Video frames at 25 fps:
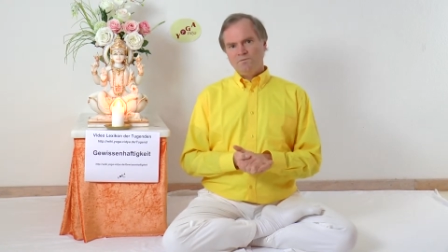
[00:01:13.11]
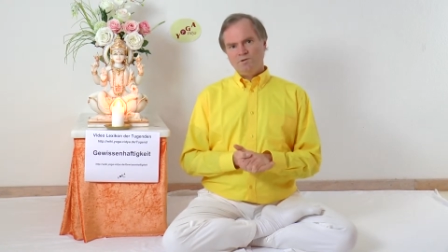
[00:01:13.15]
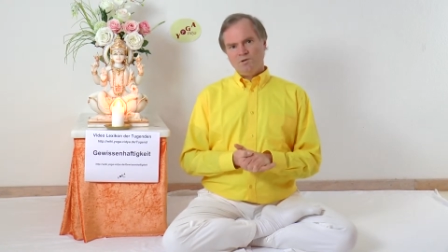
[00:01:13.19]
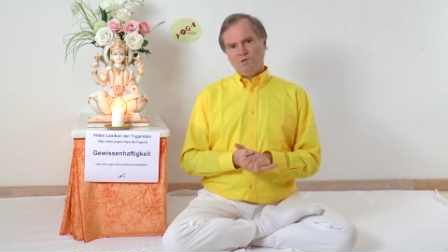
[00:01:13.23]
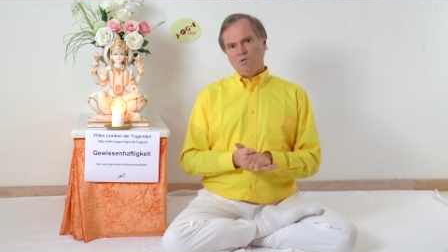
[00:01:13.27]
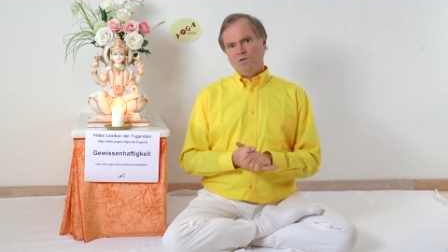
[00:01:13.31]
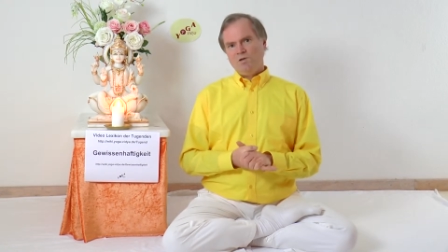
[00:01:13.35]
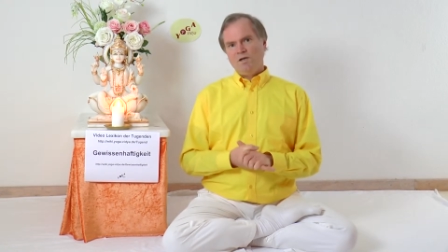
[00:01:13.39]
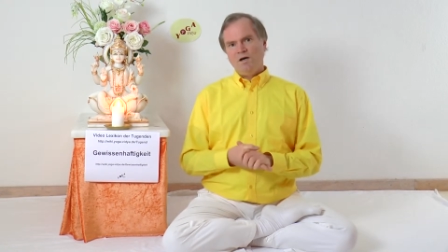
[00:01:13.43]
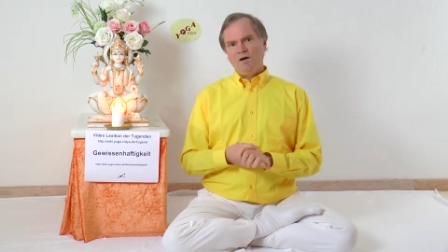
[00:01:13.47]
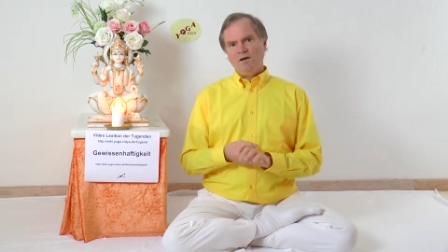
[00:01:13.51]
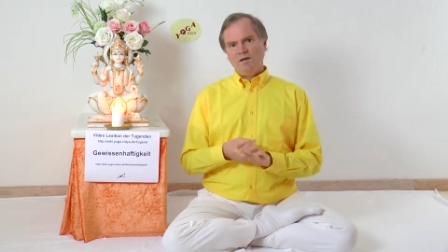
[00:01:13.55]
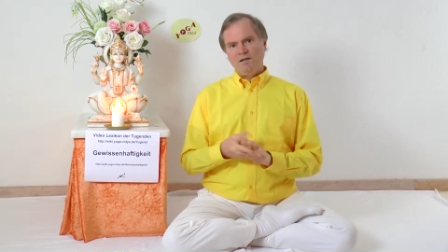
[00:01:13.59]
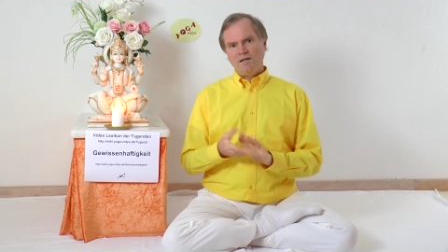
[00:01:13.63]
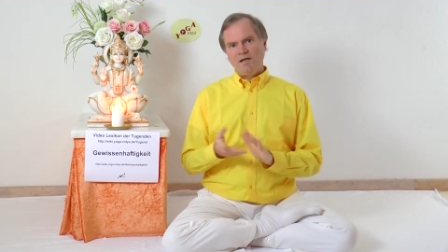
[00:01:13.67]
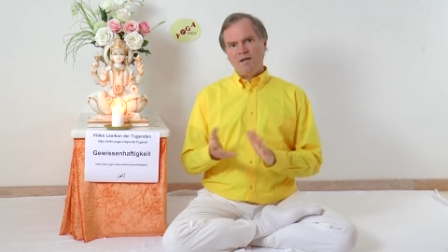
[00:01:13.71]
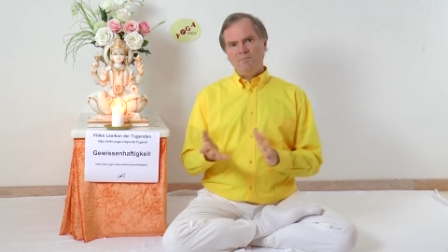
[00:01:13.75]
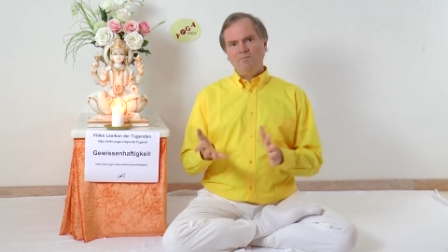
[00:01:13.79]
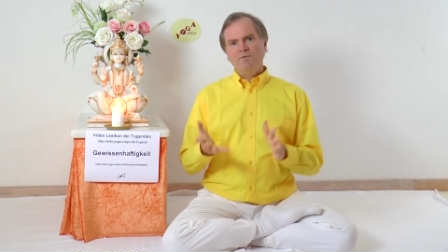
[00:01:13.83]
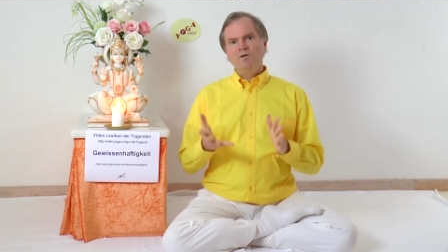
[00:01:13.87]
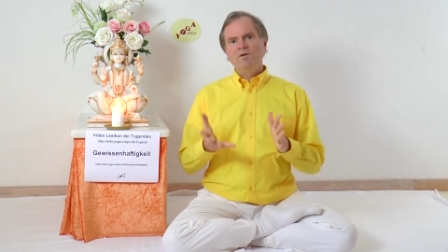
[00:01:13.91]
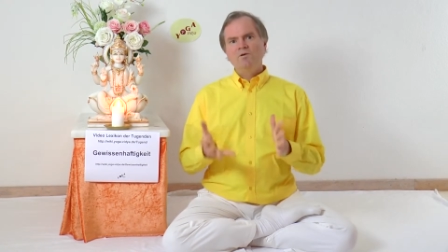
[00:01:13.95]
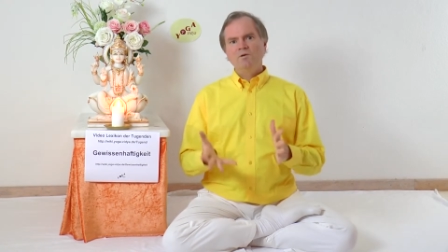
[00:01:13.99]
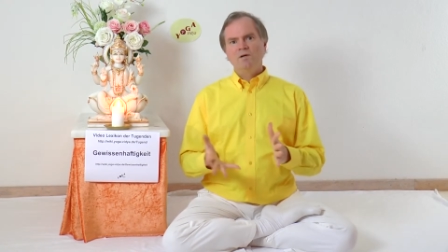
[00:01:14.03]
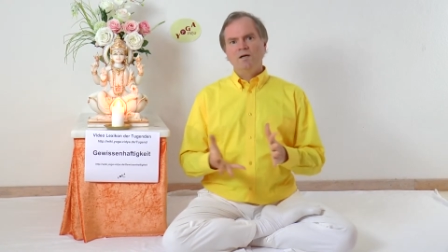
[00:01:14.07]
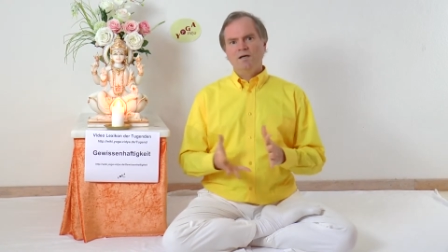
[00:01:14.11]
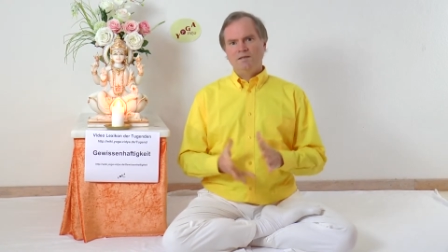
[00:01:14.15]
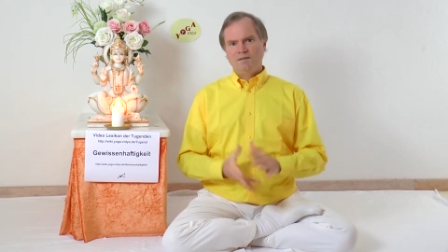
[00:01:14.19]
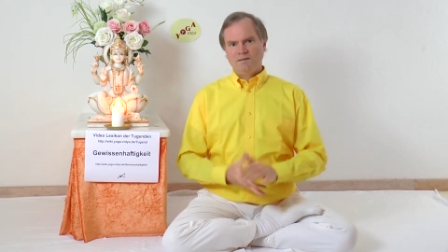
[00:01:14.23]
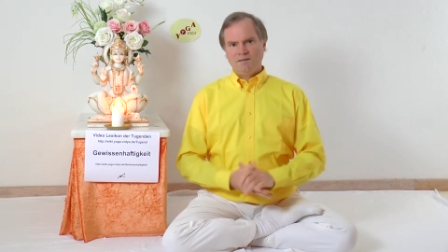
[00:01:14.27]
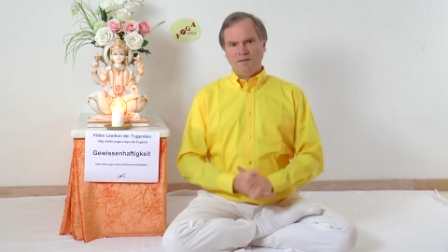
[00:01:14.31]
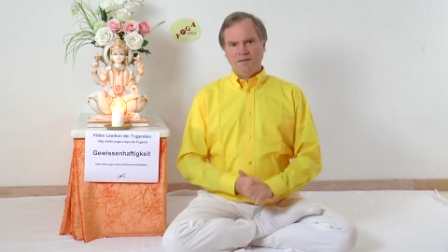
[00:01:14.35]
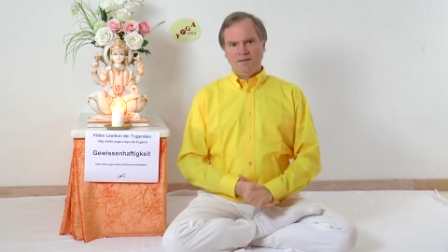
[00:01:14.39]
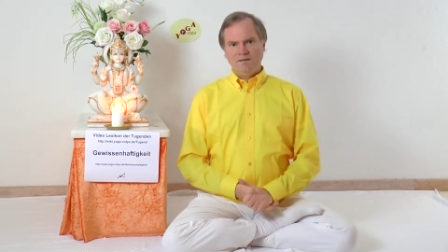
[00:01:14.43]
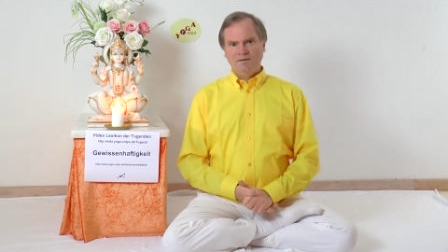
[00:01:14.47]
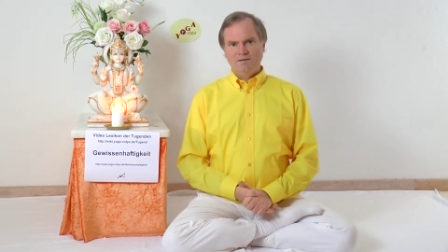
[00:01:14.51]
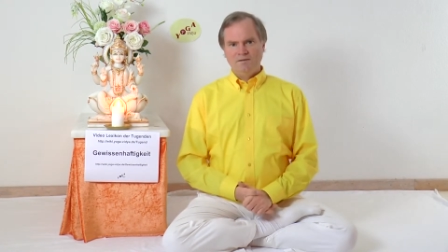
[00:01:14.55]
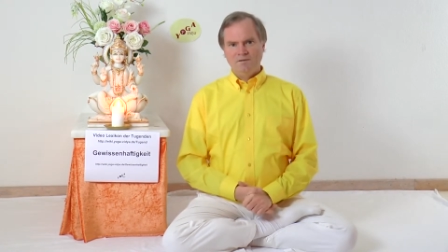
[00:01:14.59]
oder auch in einem
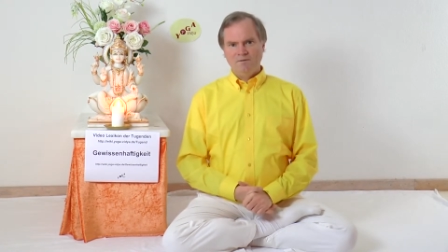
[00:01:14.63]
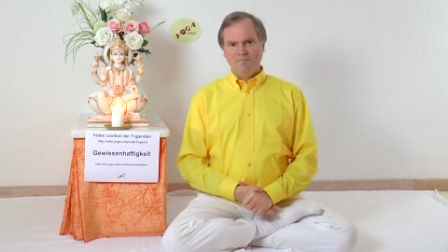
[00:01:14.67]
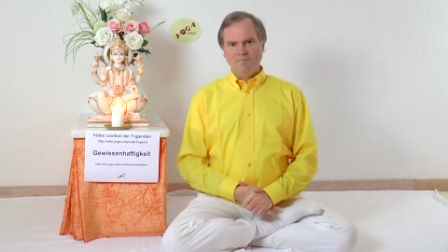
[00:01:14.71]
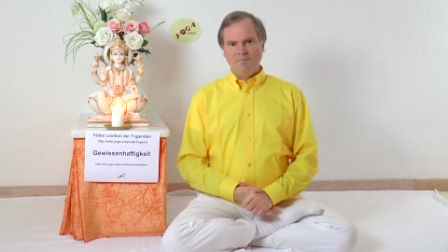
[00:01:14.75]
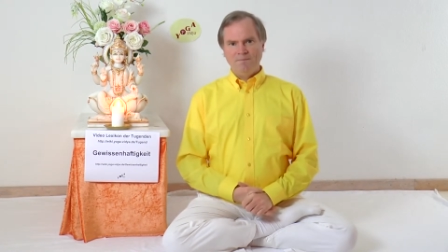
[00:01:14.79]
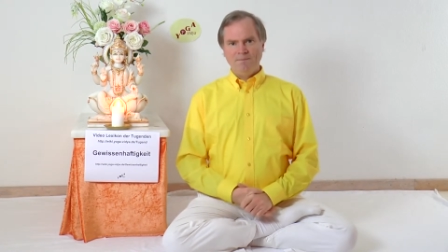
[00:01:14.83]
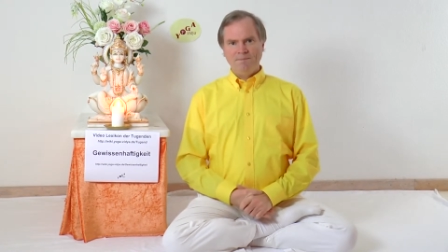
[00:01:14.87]
Yoga-Zentrum.